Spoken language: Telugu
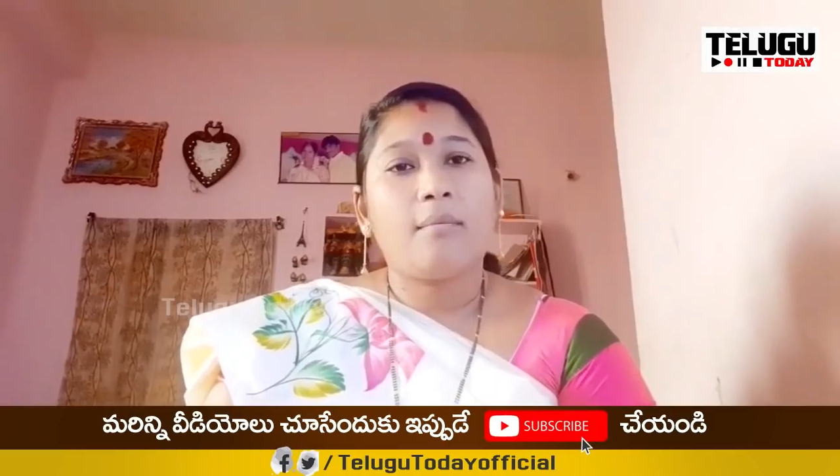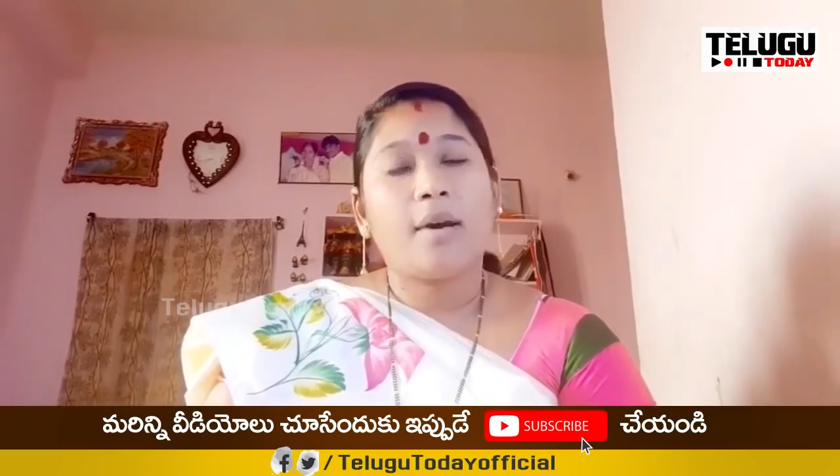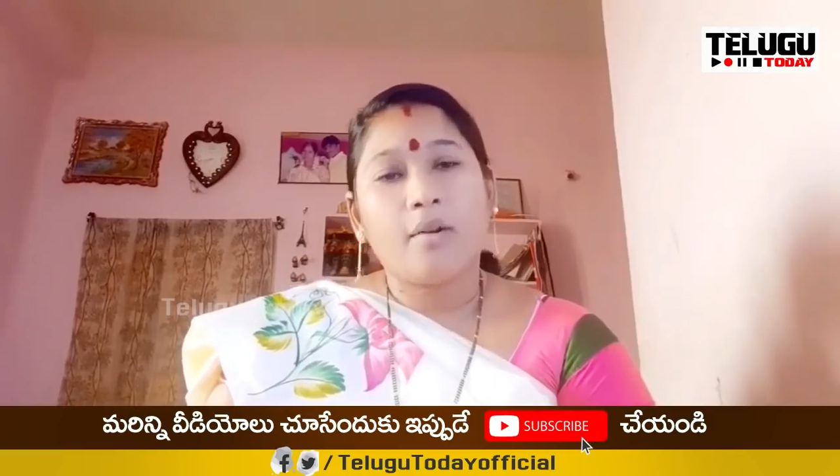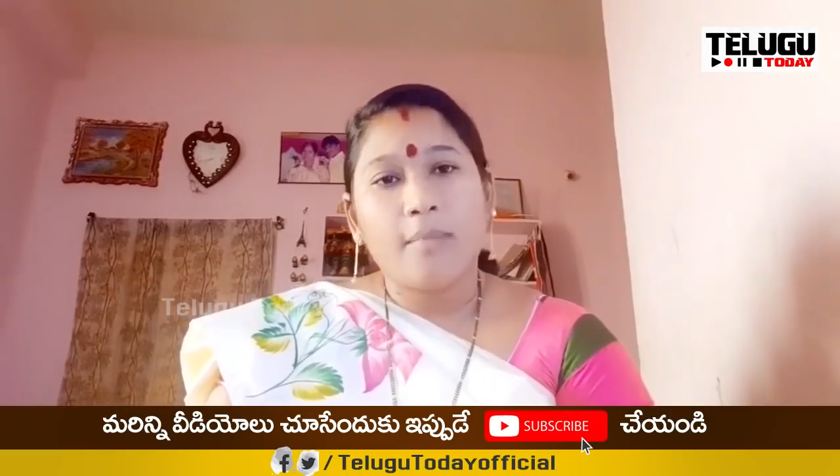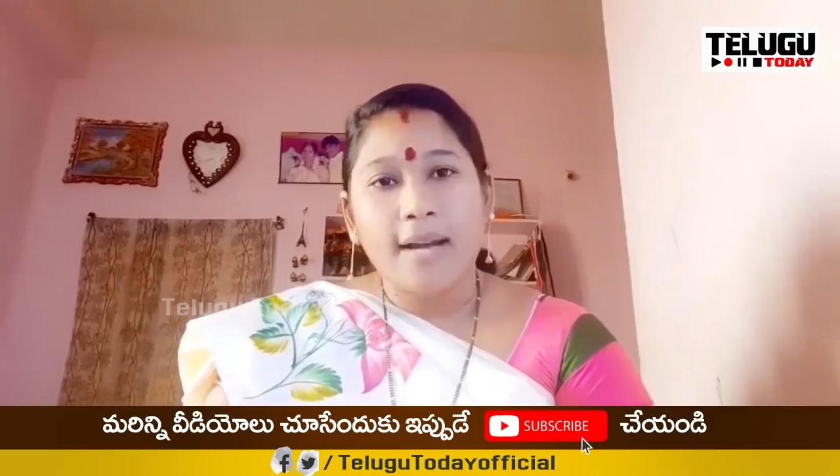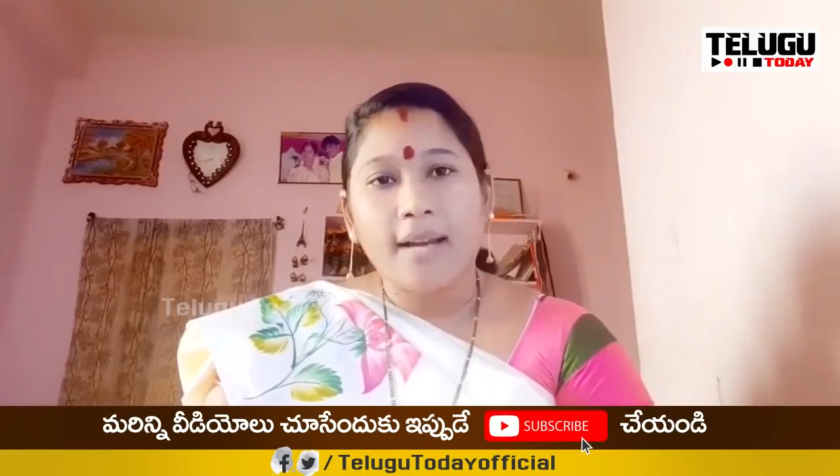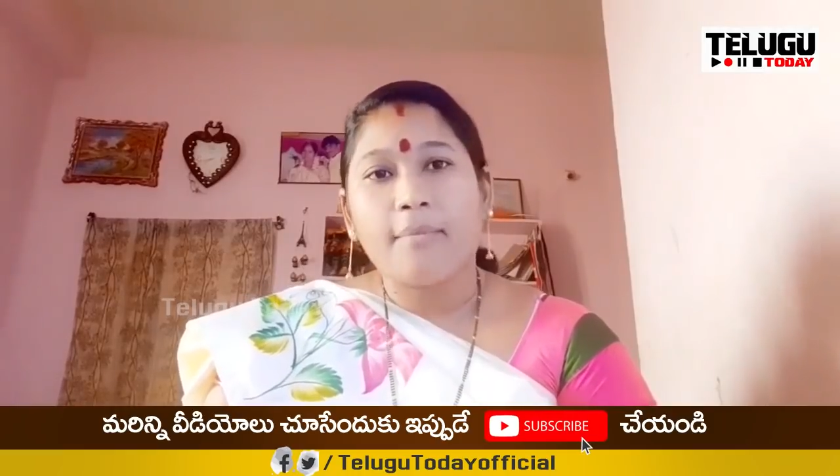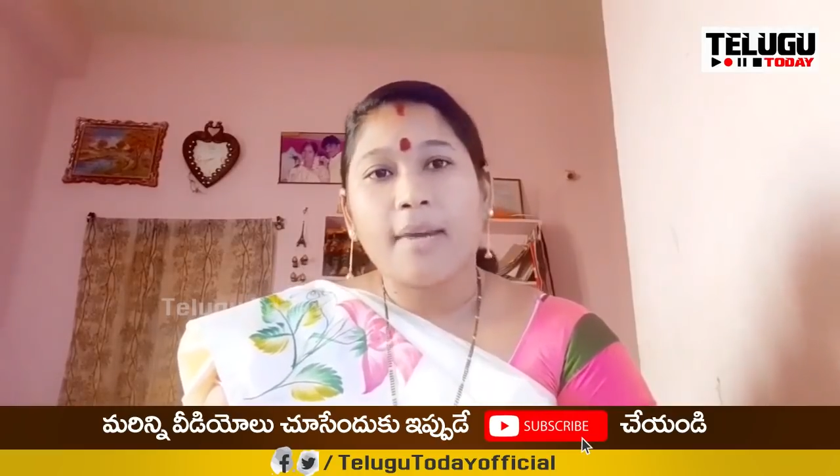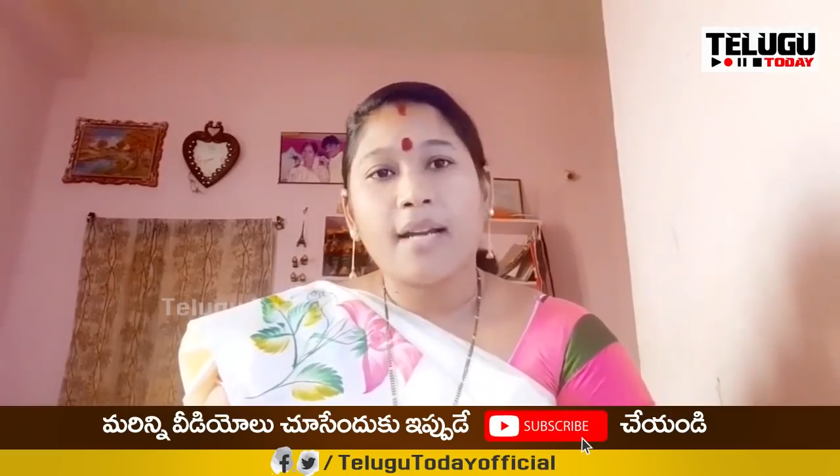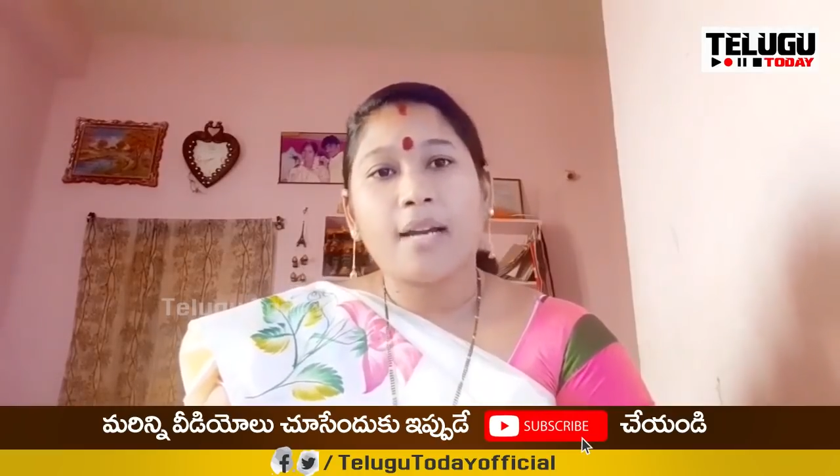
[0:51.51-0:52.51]
మరో
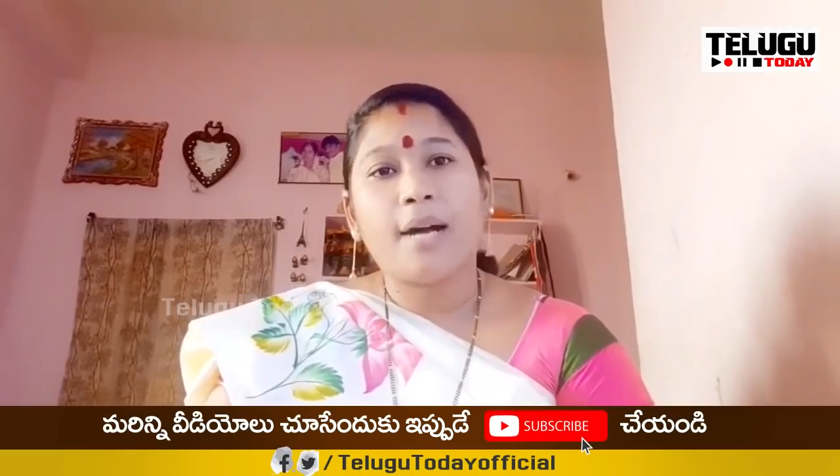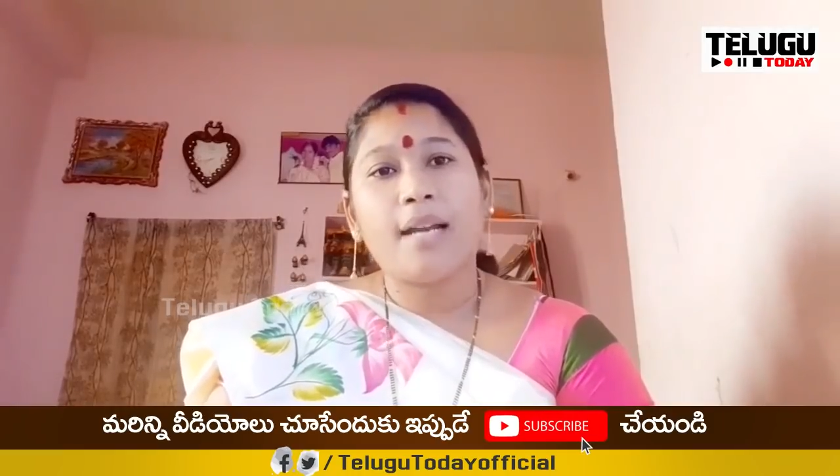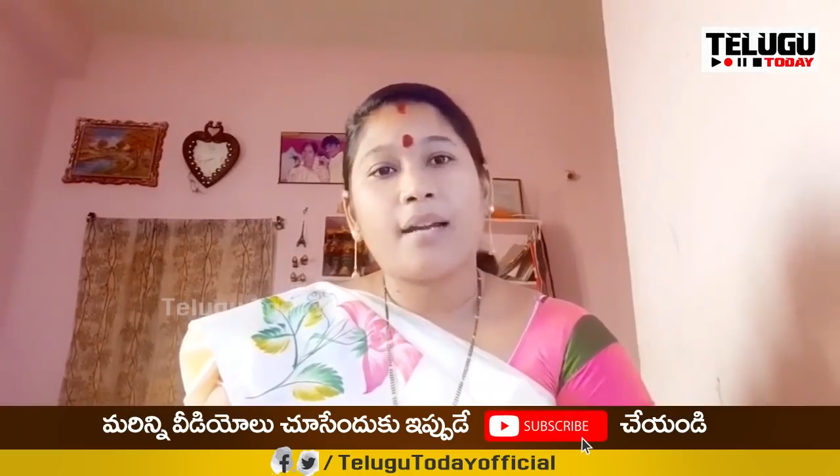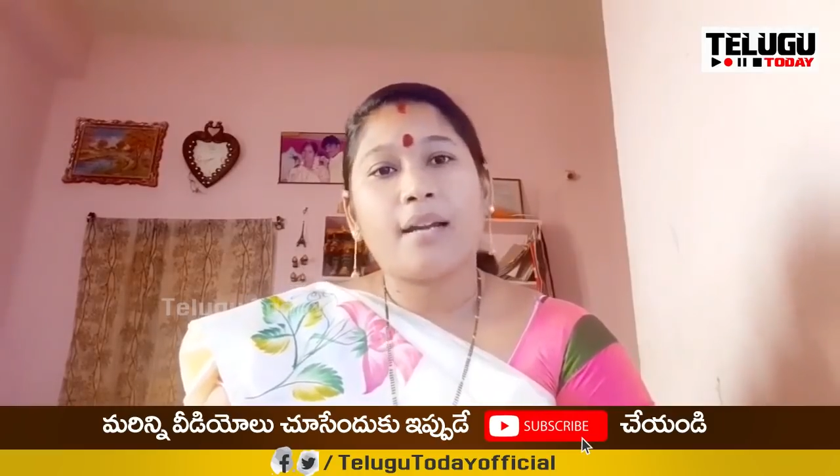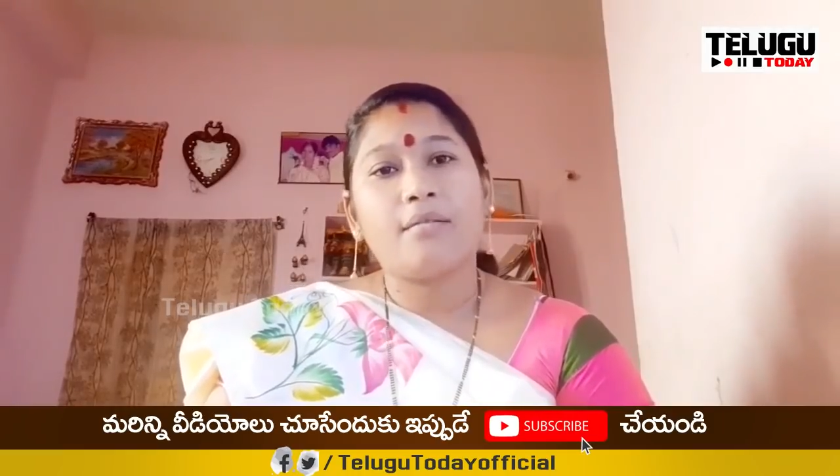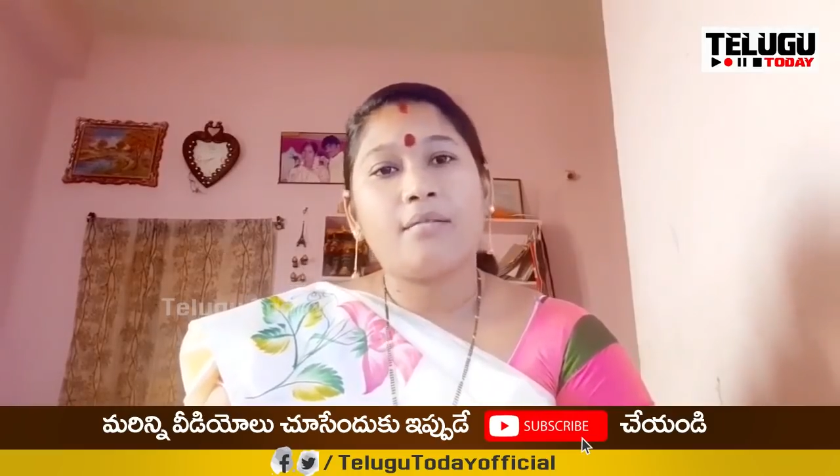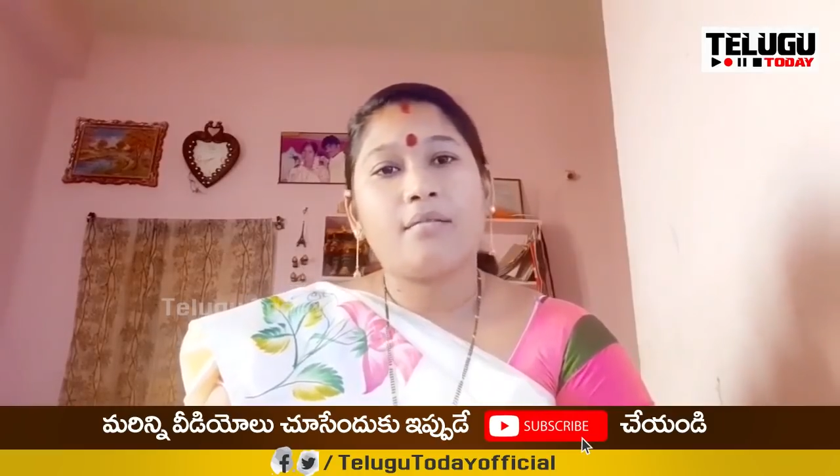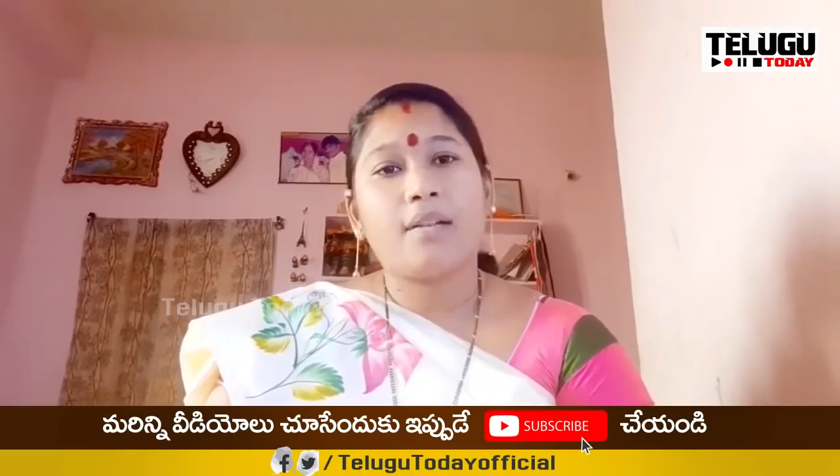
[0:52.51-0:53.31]
మైనర్ బాలికను